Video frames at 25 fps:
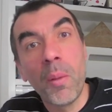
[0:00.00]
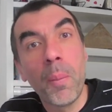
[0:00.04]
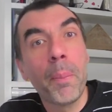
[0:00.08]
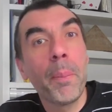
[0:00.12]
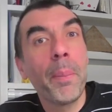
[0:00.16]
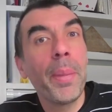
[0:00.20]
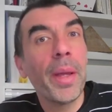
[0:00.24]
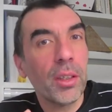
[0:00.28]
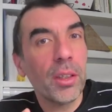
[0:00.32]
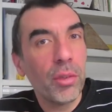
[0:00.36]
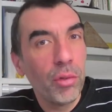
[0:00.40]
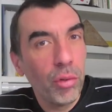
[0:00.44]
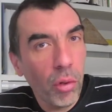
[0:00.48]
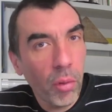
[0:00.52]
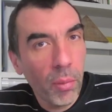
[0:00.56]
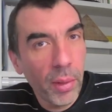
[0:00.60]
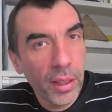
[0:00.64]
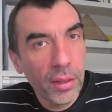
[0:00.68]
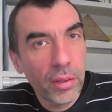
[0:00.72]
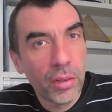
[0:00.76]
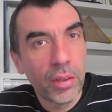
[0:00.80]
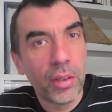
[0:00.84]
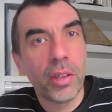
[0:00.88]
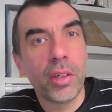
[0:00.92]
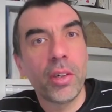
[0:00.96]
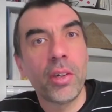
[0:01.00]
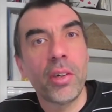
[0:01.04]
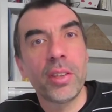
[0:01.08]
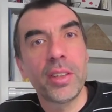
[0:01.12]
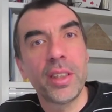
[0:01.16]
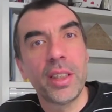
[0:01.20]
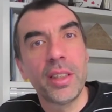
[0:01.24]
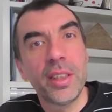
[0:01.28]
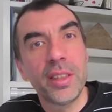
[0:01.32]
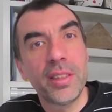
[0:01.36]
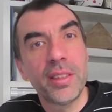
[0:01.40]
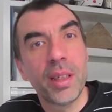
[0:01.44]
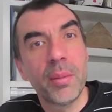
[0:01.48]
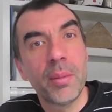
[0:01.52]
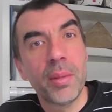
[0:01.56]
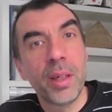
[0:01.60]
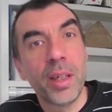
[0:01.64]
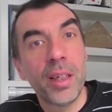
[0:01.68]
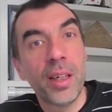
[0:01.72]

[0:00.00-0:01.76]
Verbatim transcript: perturbateurs lors d'un examen,